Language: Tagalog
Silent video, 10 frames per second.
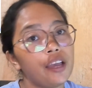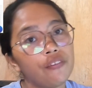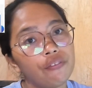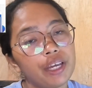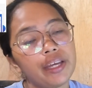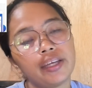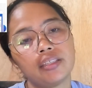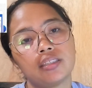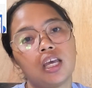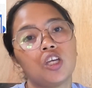
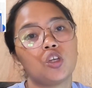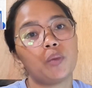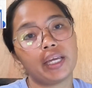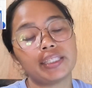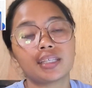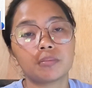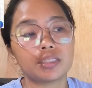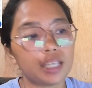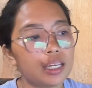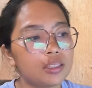FS, yung mga income
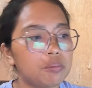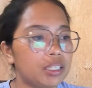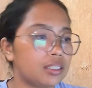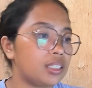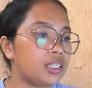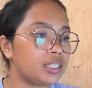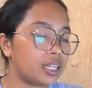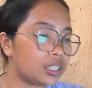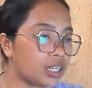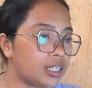statement, ganarn,
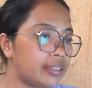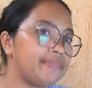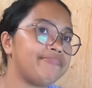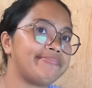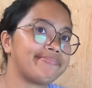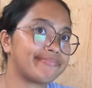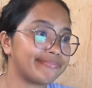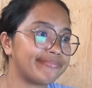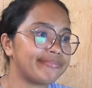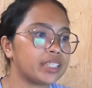ganarn.
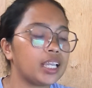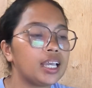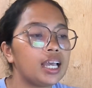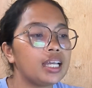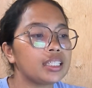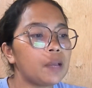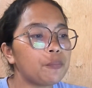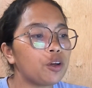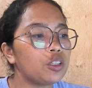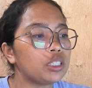Hmm.
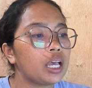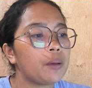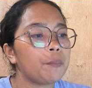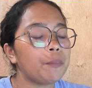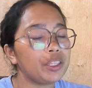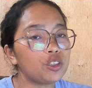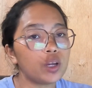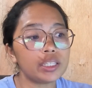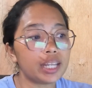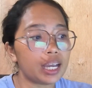Tapos,
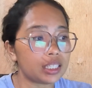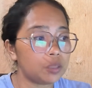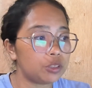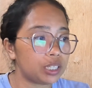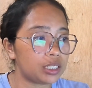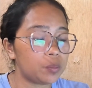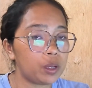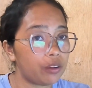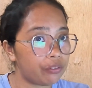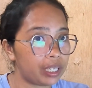medyo attractive siya sa
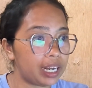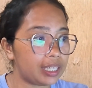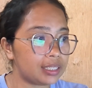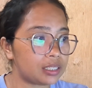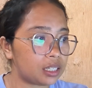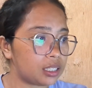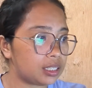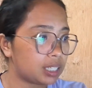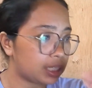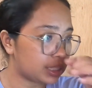mga
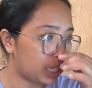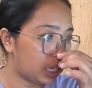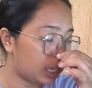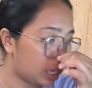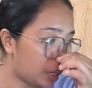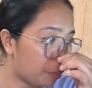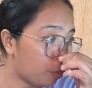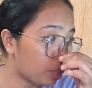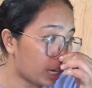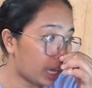freelancers kasi
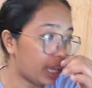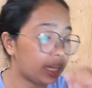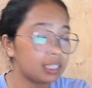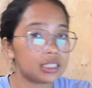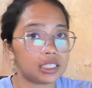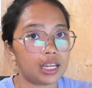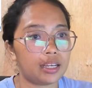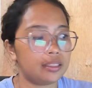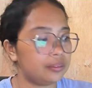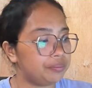mura nga lang siya.